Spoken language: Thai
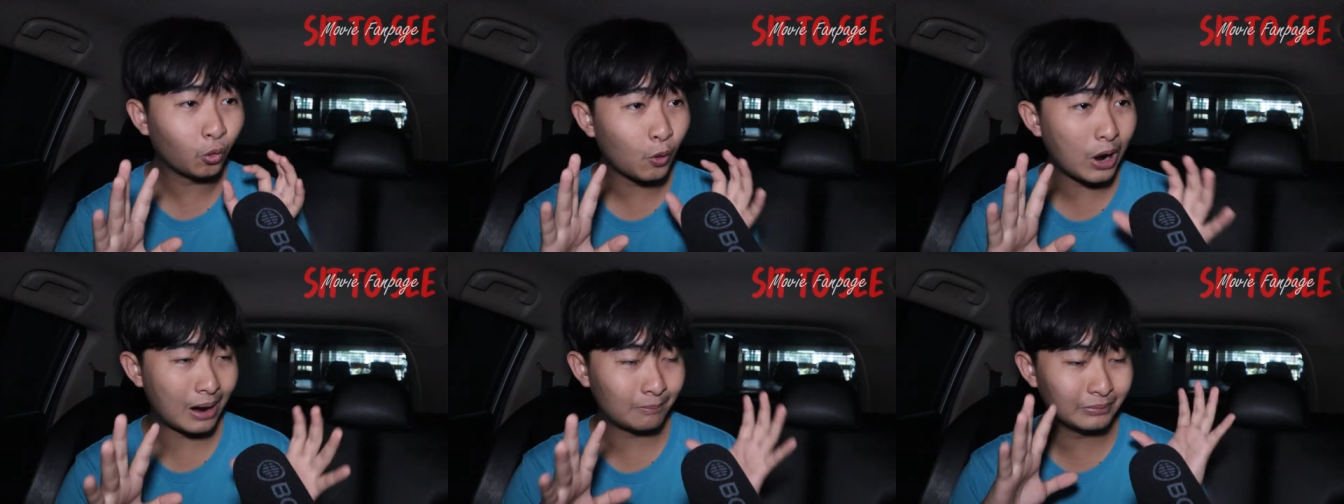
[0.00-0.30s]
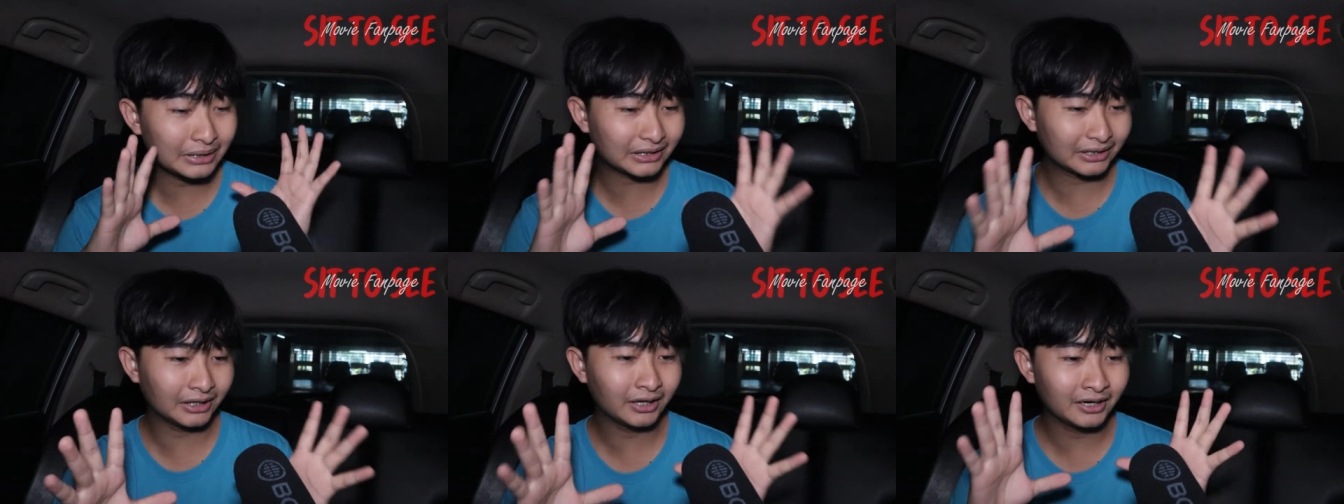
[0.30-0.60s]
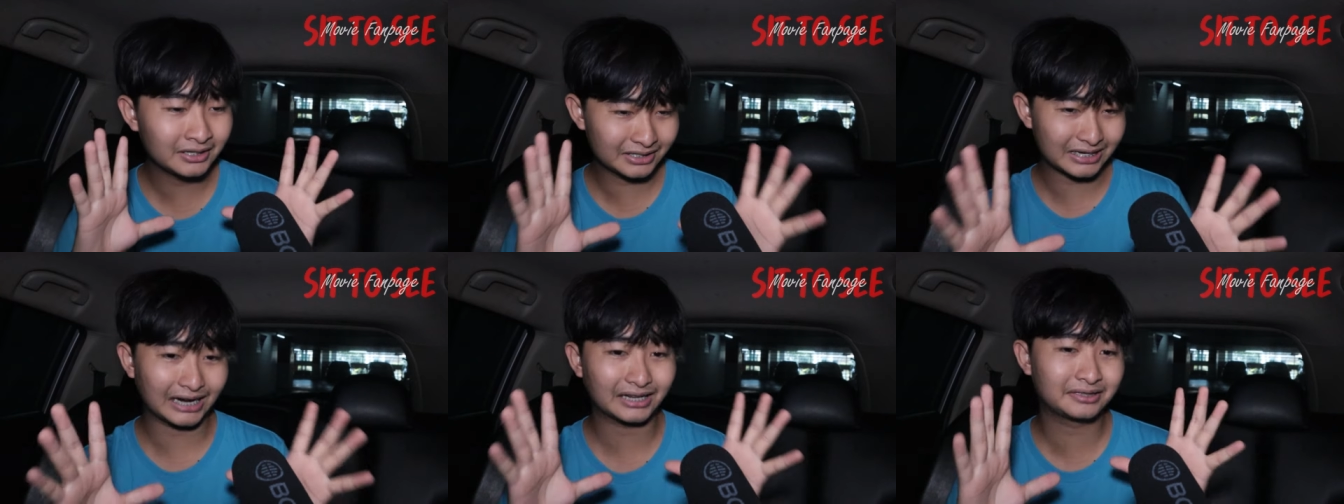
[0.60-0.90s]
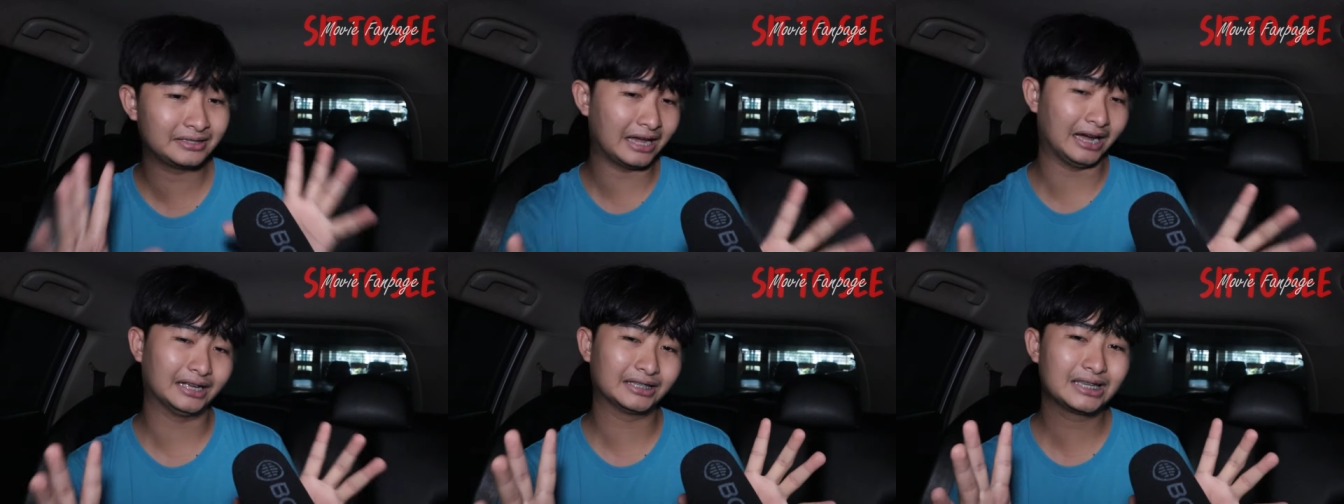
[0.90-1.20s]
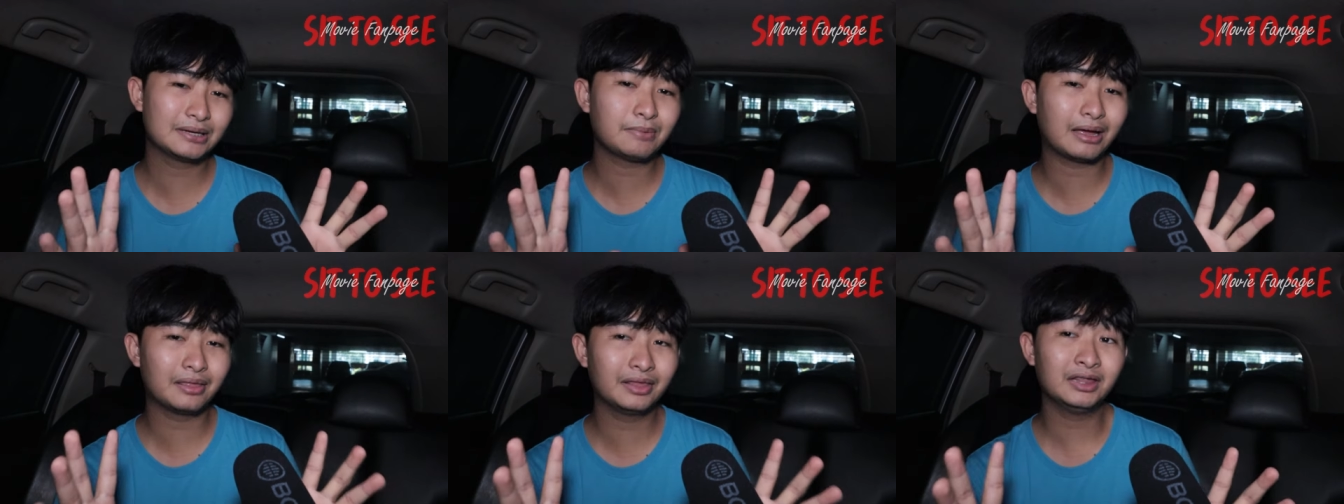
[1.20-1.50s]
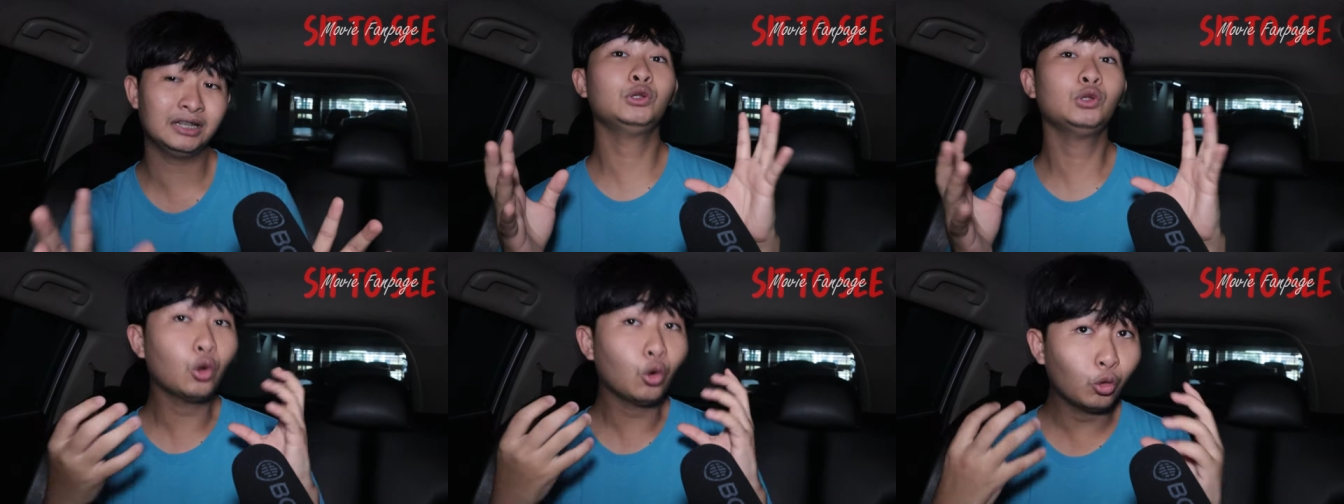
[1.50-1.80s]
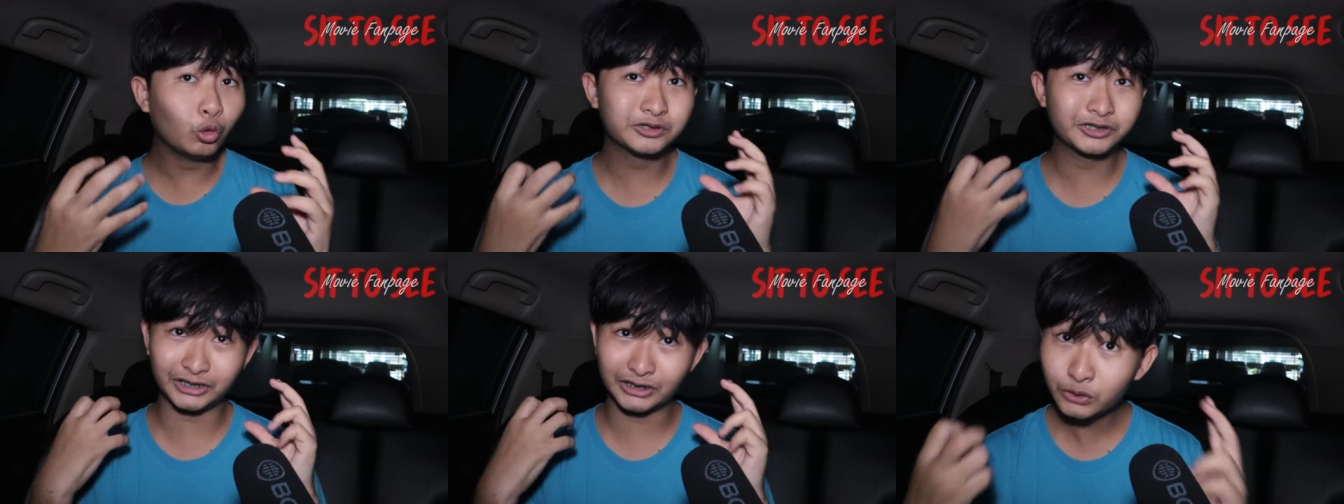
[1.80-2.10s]
ความบันเทิงจากหนังที่มันดู
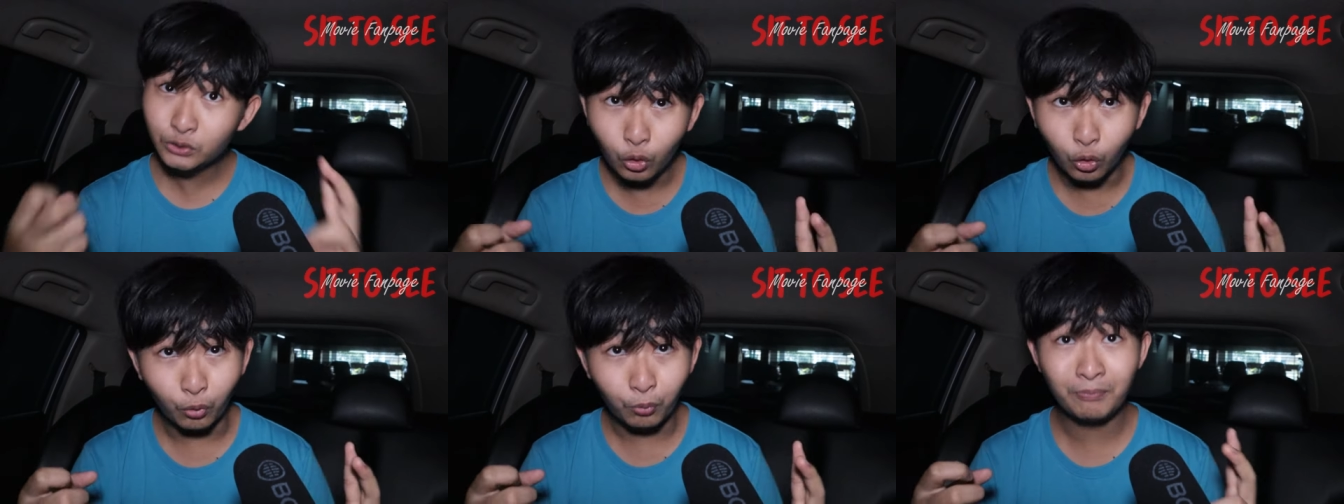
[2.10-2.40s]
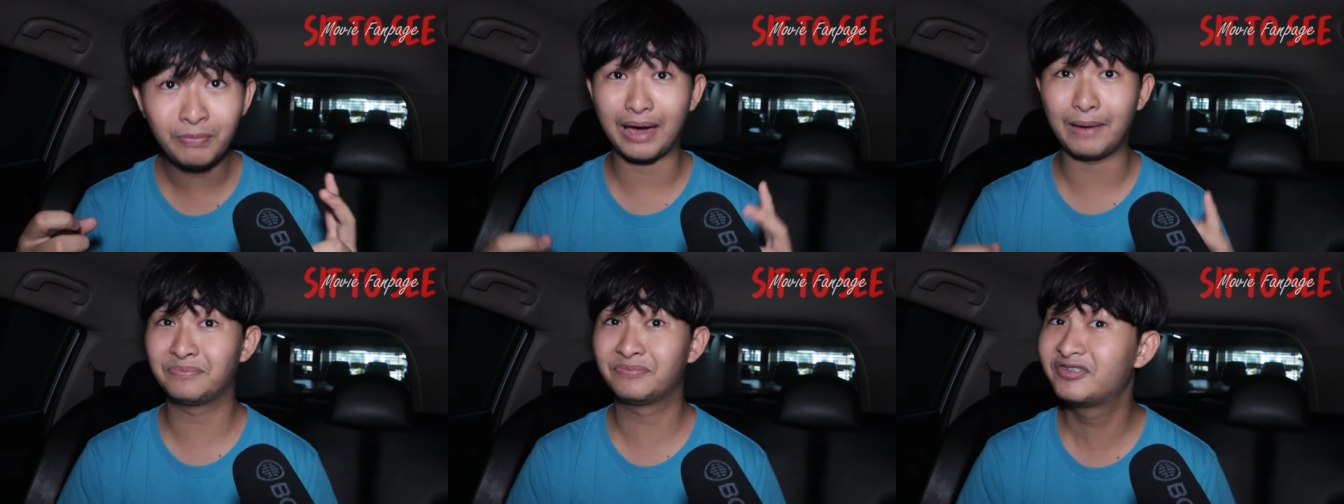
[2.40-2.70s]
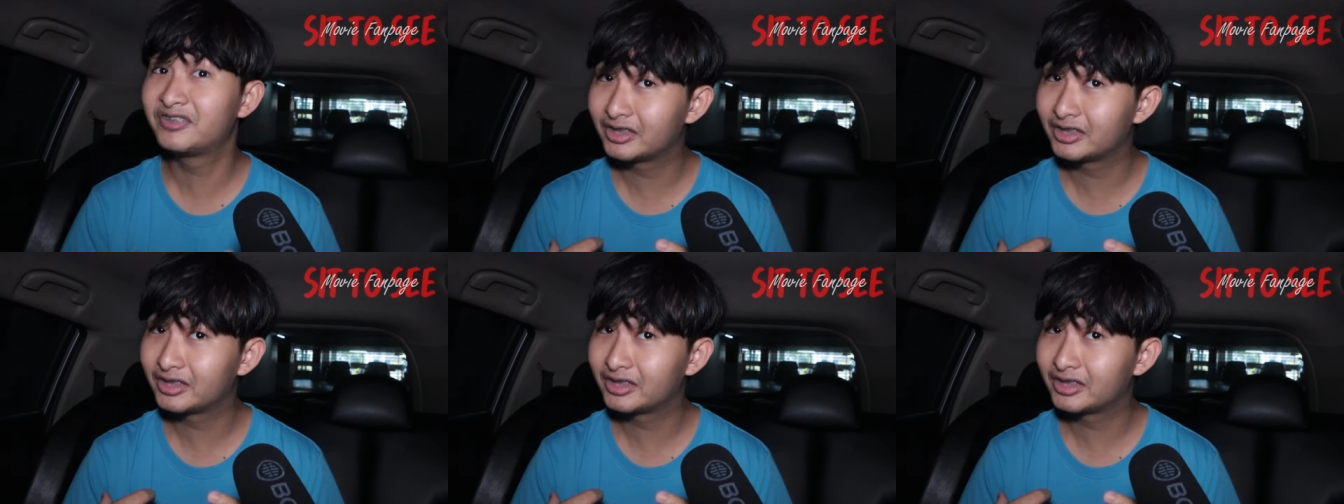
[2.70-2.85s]
สนุกแบบ